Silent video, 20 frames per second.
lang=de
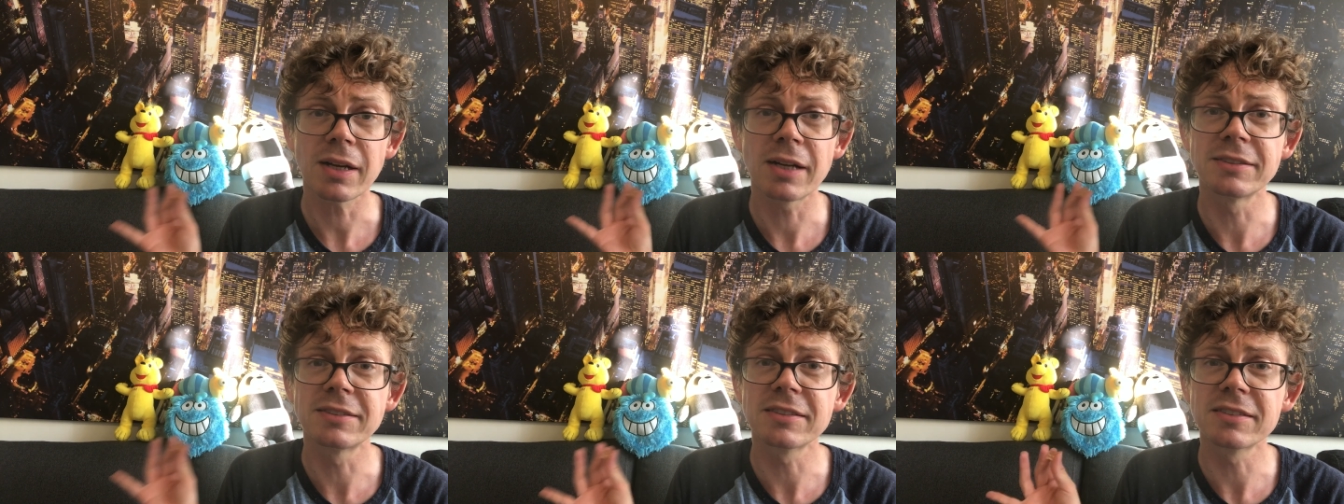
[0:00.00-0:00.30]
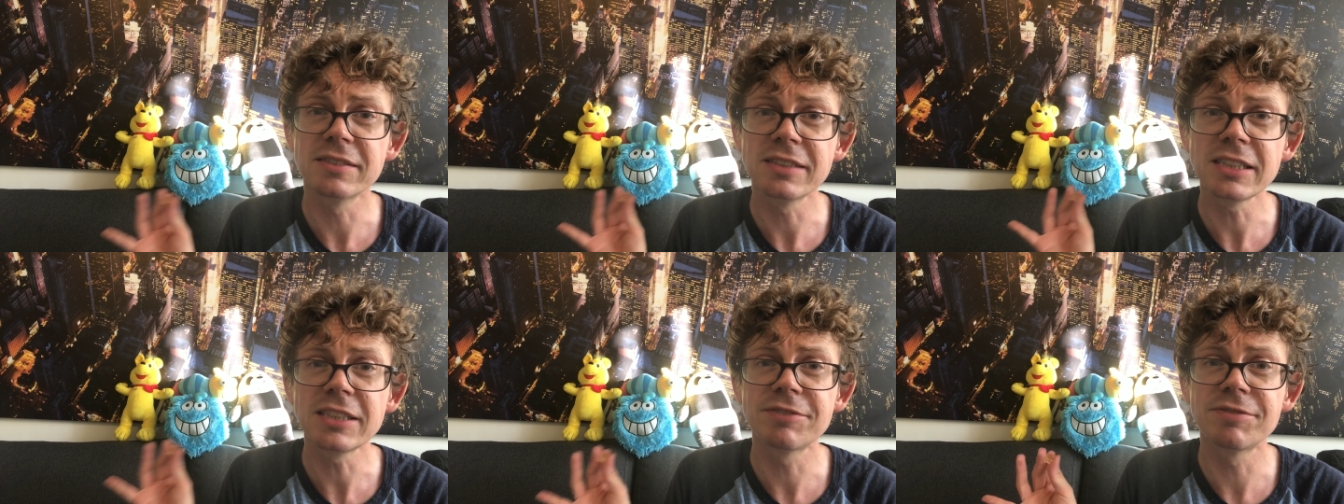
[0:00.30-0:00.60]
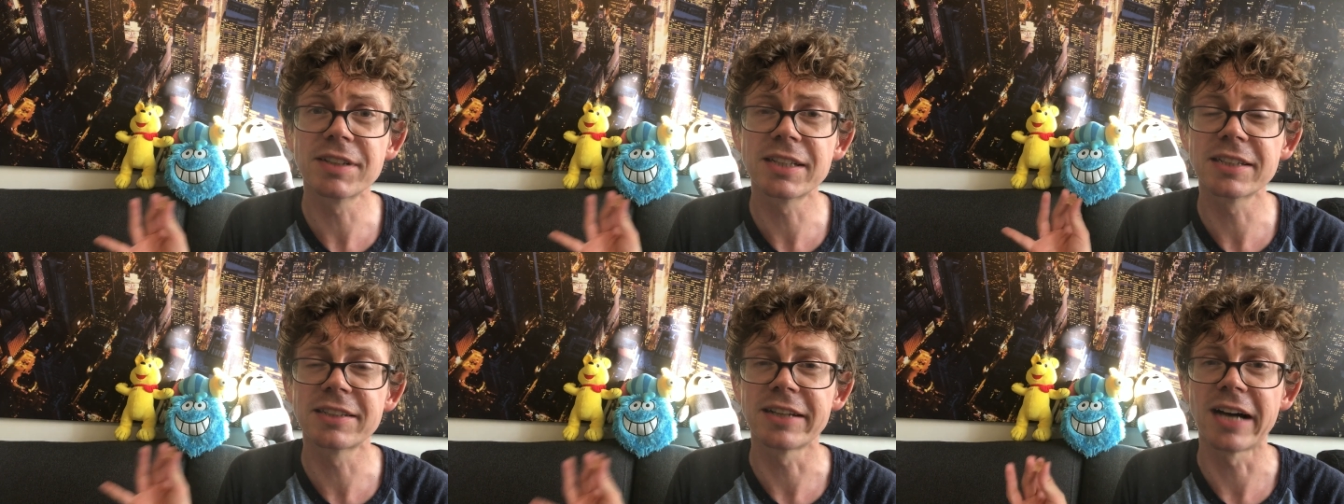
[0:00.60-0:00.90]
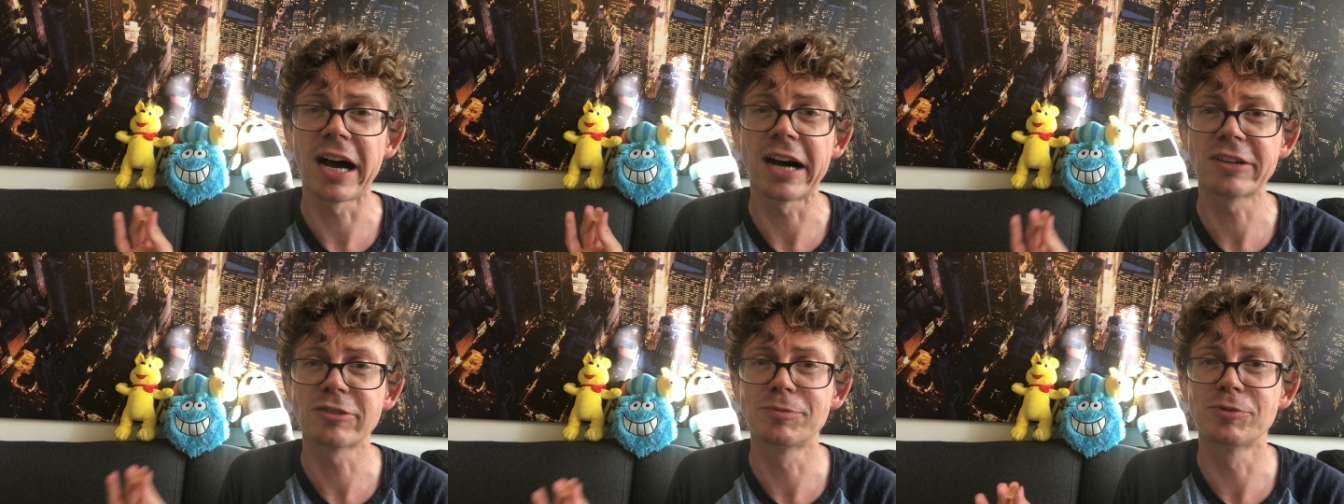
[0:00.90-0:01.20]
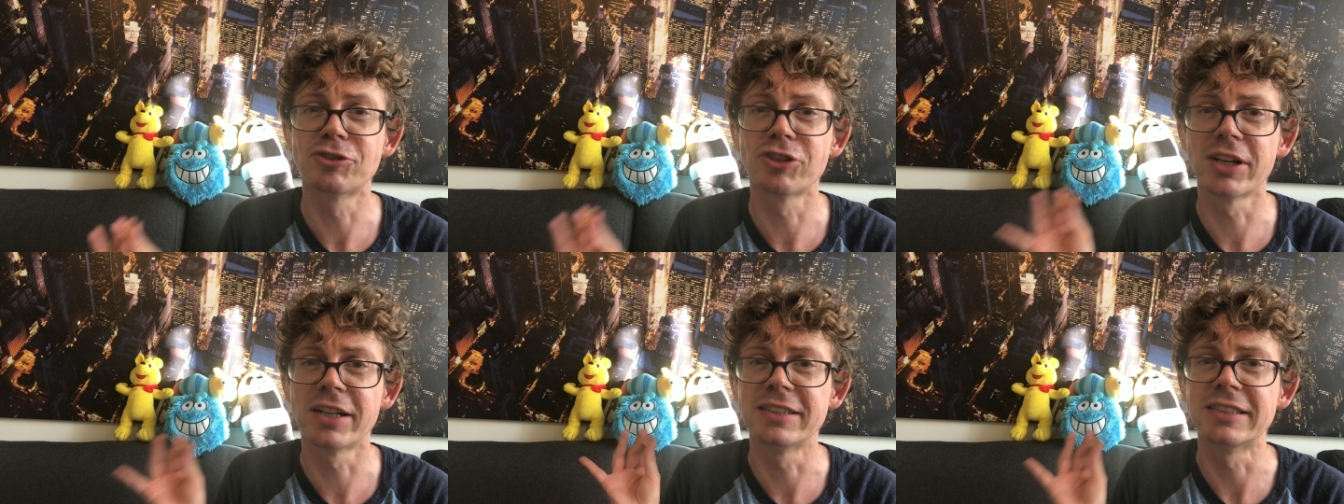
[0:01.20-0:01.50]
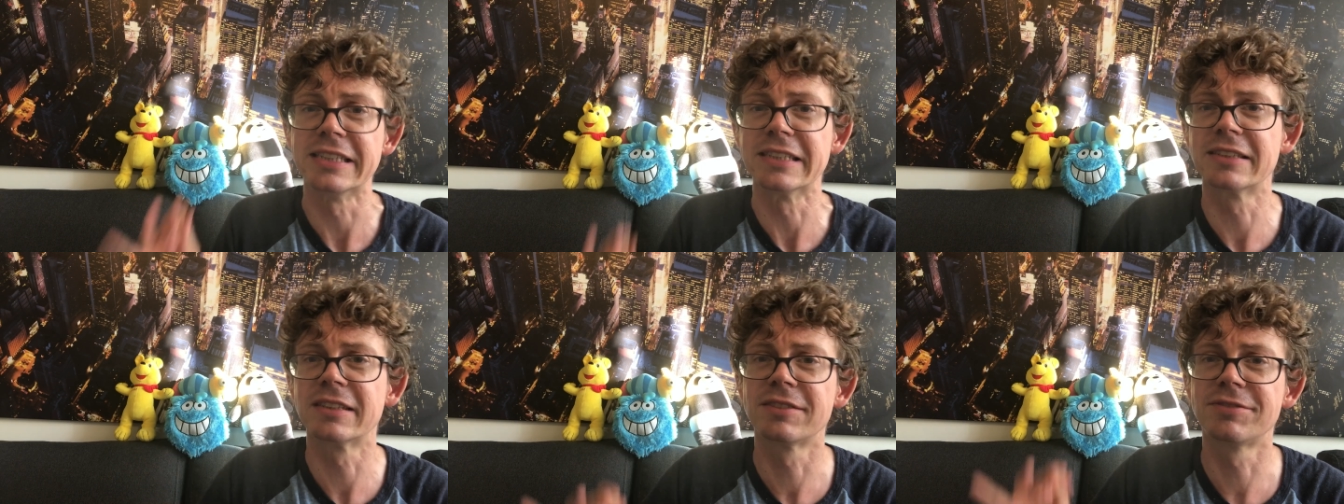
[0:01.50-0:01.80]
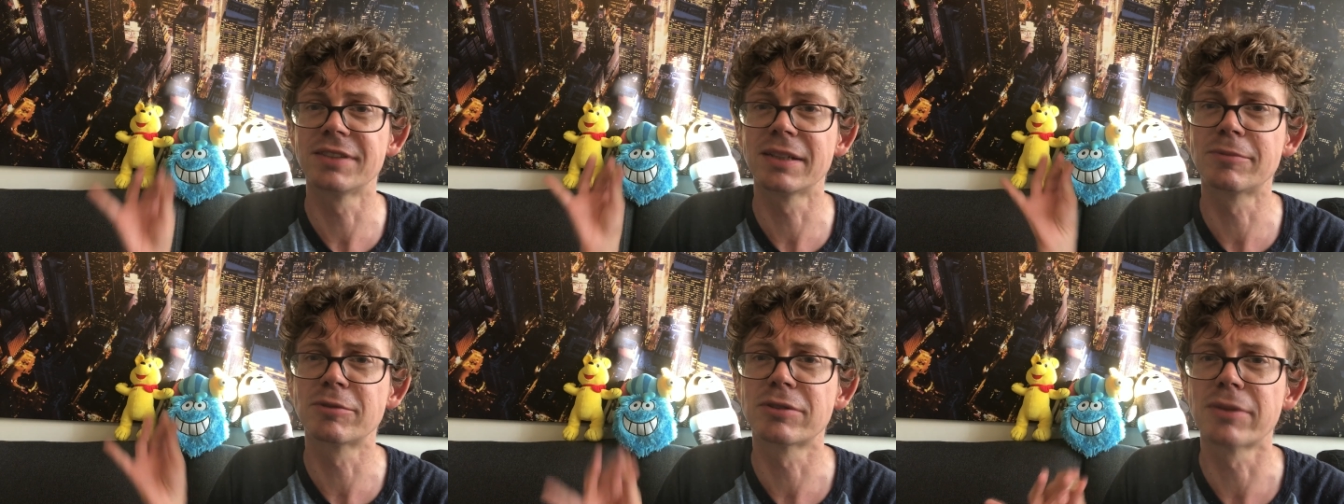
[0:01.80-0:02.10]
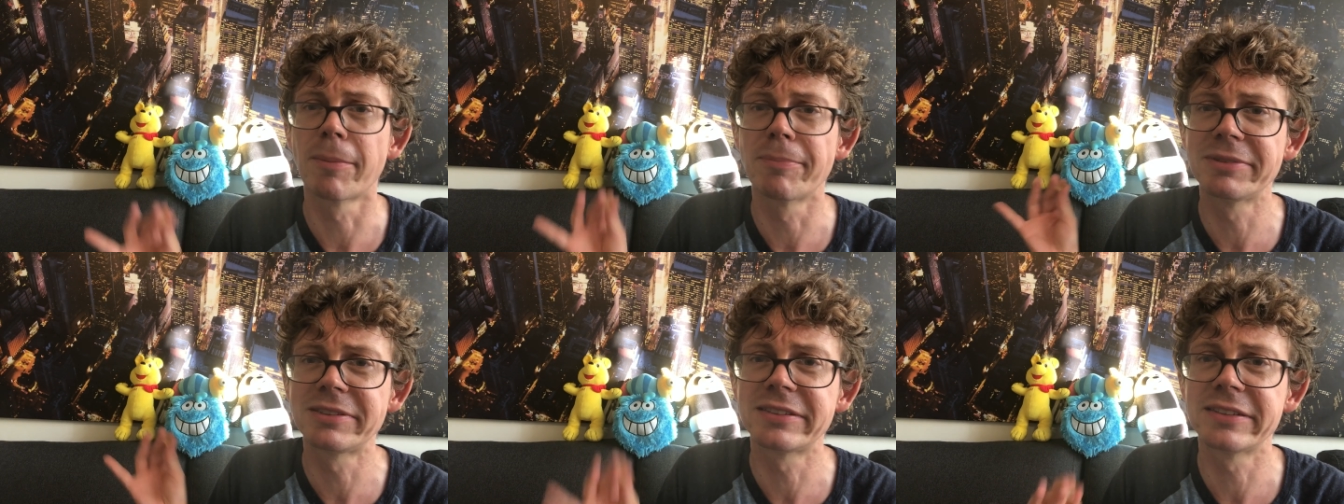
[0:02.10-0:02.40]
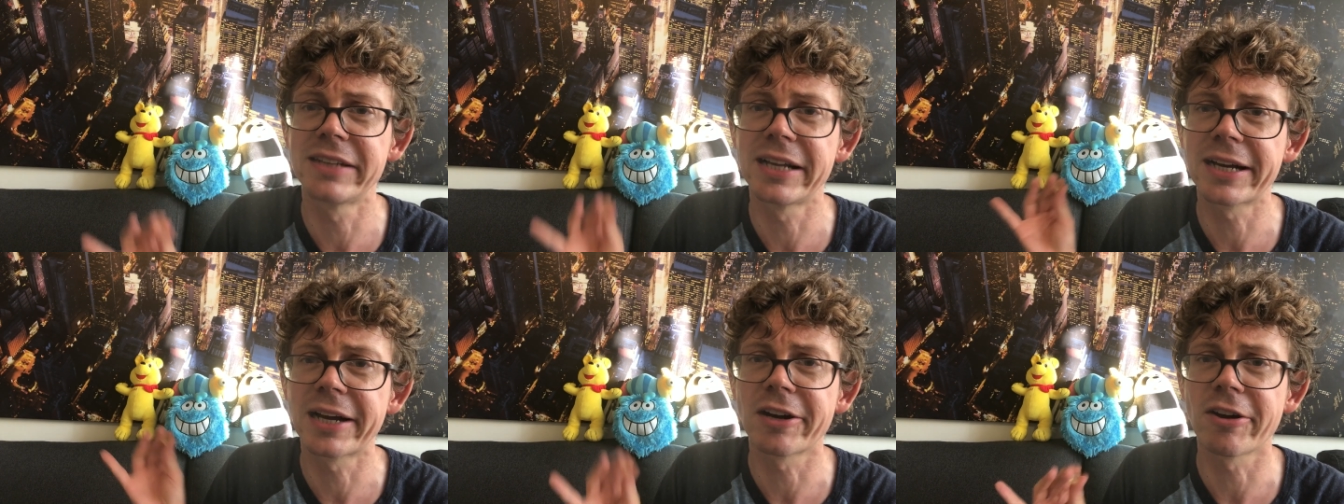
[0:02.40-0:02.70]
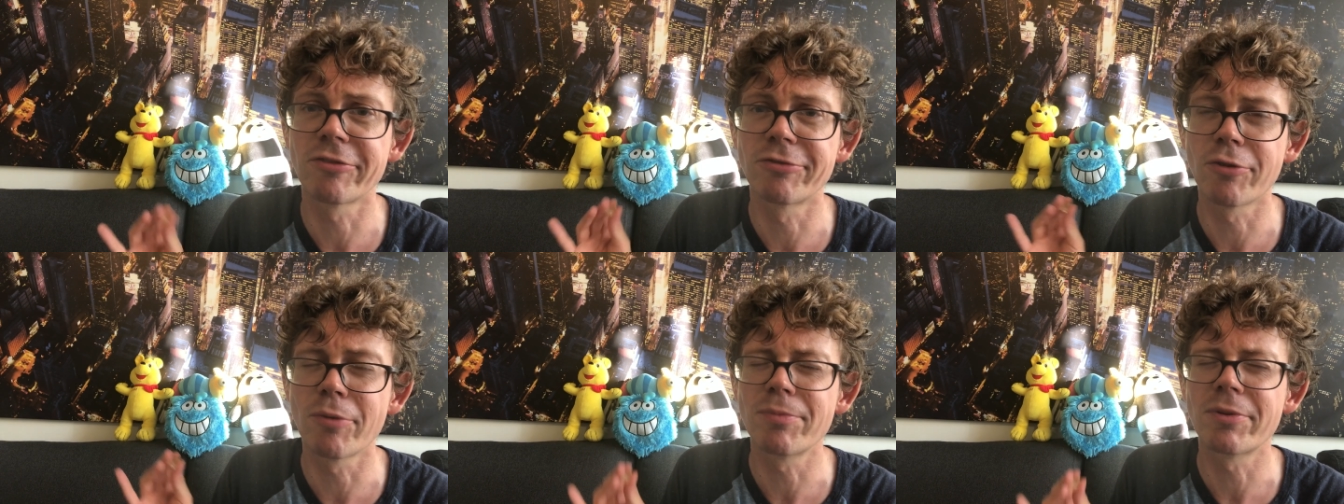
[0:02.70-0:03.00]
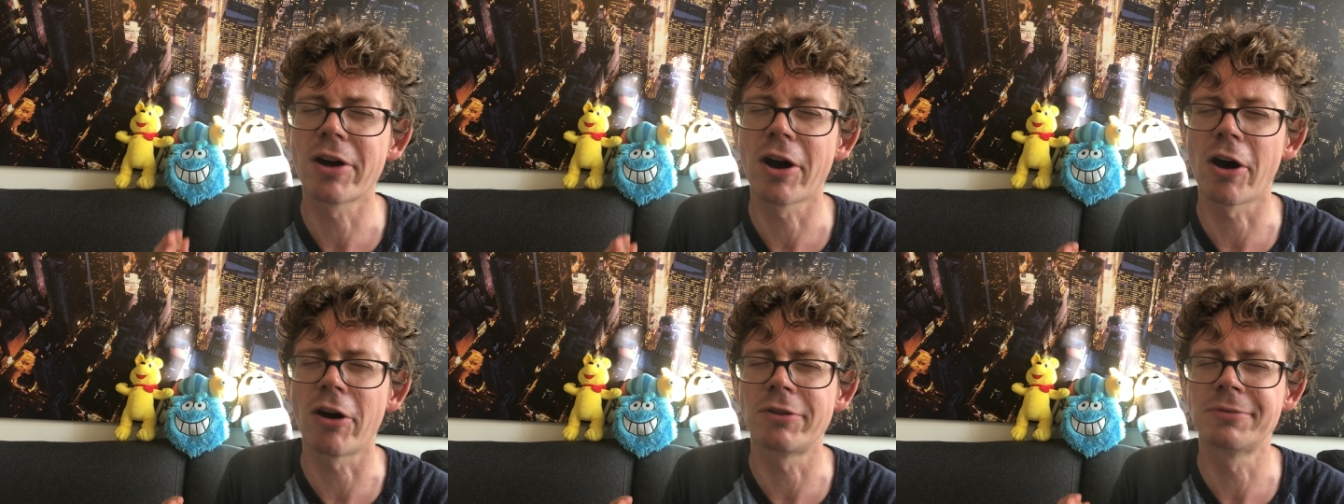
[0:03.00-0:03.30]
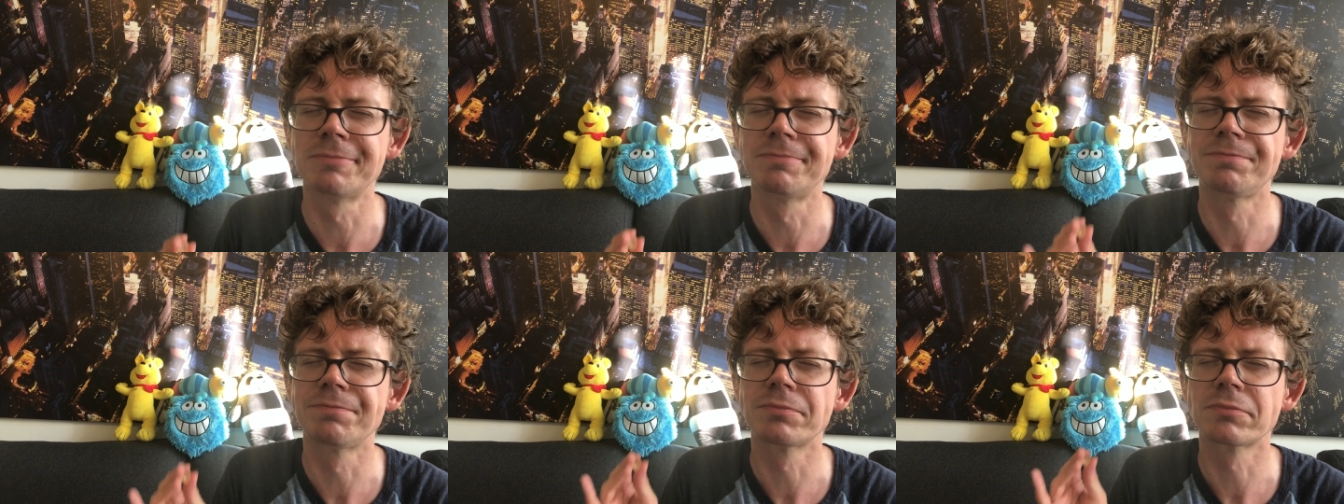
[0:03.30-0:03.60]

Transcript: Es ist nicht vegetarisch mit Gelatine, deswegen muss man ein bisschen länger drauf rumkauen.